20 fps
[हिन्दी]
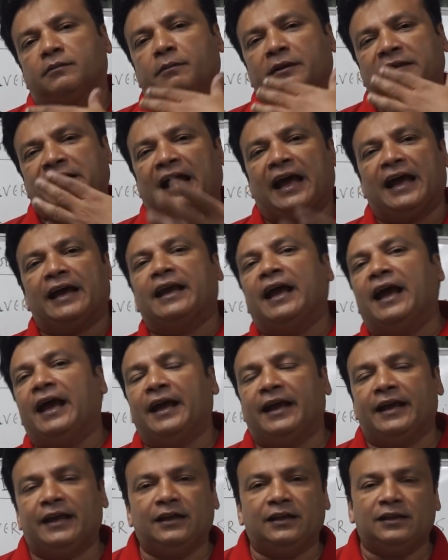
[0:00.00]
बताया गया
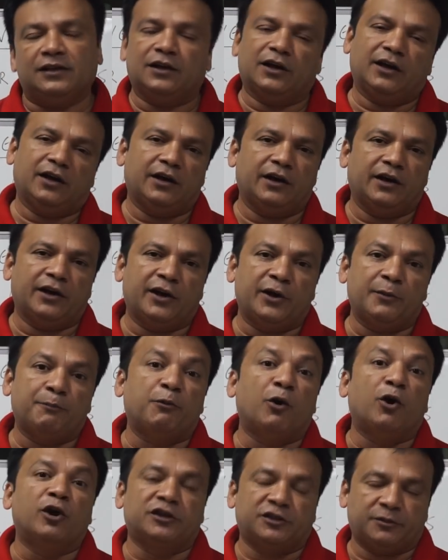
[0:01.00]
है
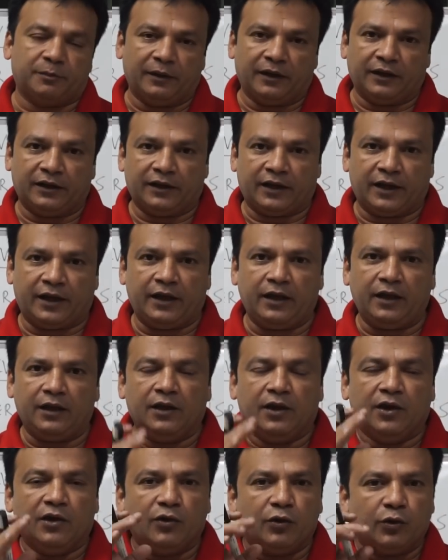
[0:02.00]
रिपोर्ट्स में कि
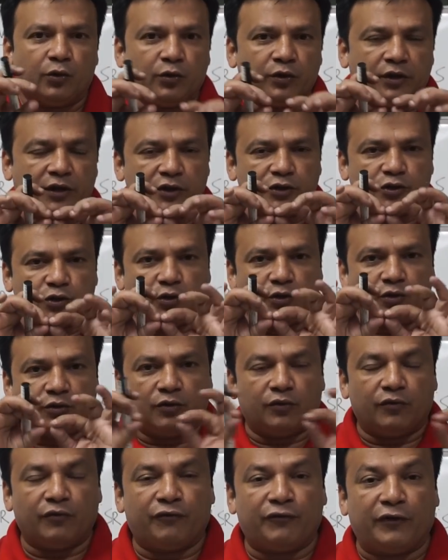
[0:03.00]
उनकी जो
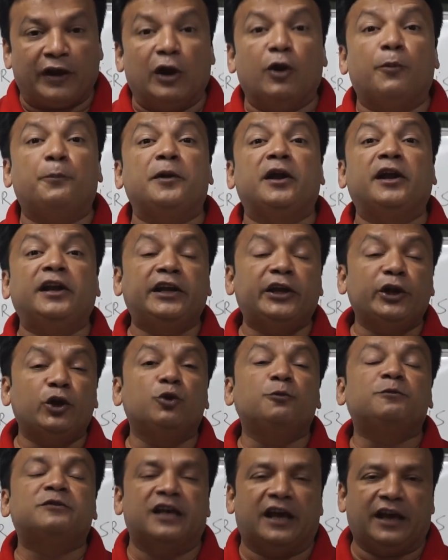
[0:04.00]
फेलोपियन
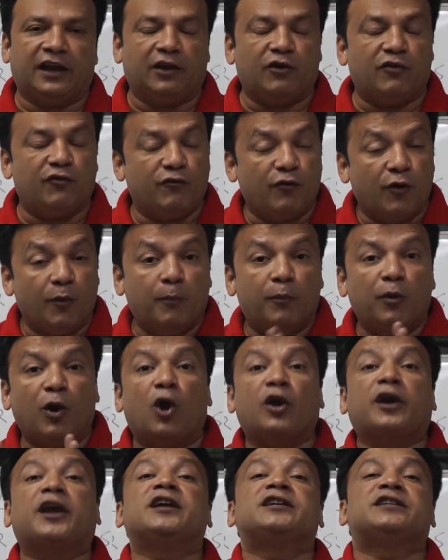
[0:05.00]
ट्यूब्स है वो
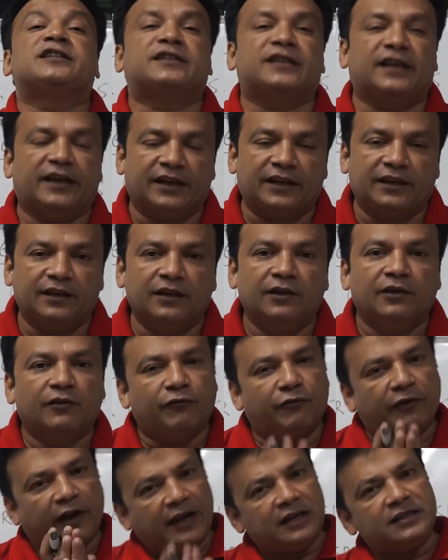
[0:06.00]
ब्लॉकेजेस है
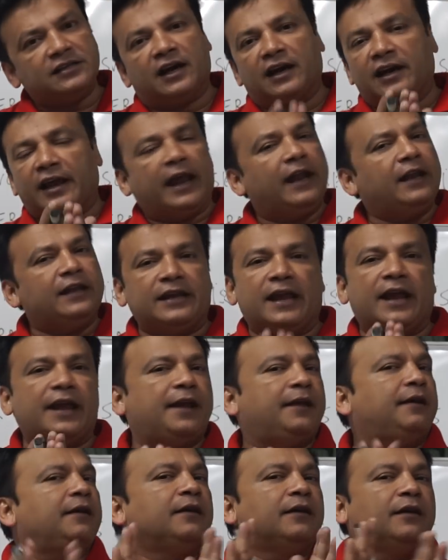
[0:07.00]
फ्रेंड्स अगेन
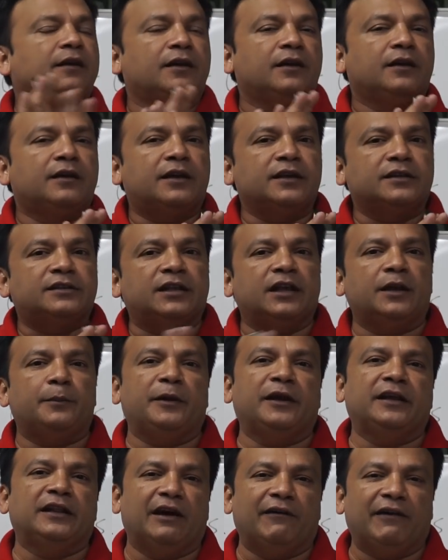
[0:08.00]
ये किसी
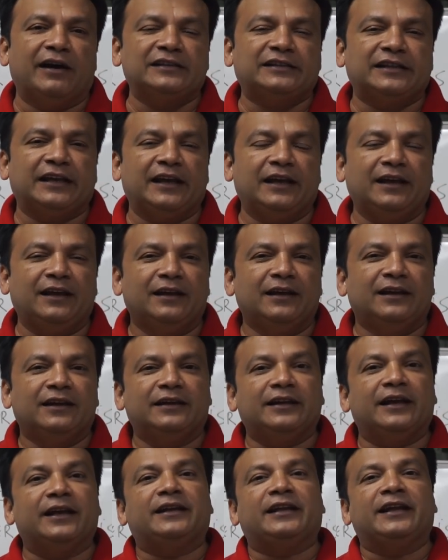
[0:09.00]
भी दवा से
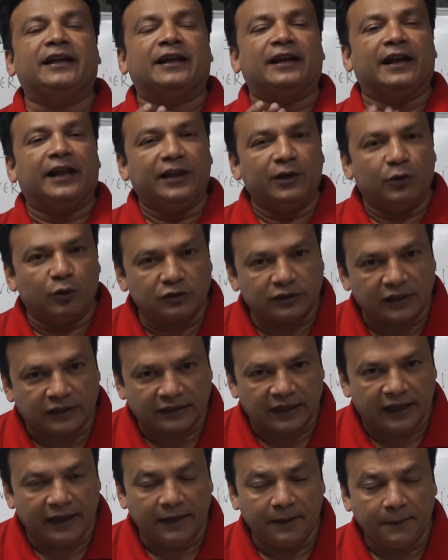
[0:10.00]
ये ठीक नहीं हो
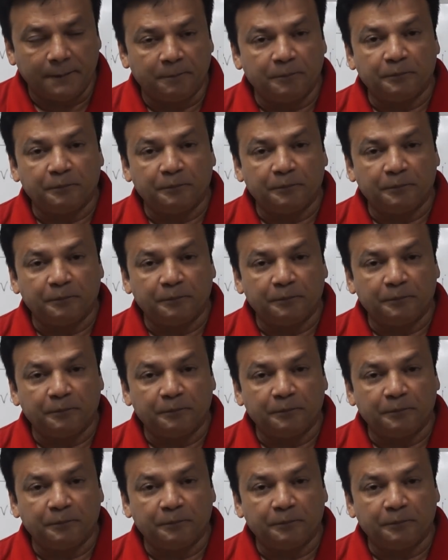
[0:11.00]
सकता है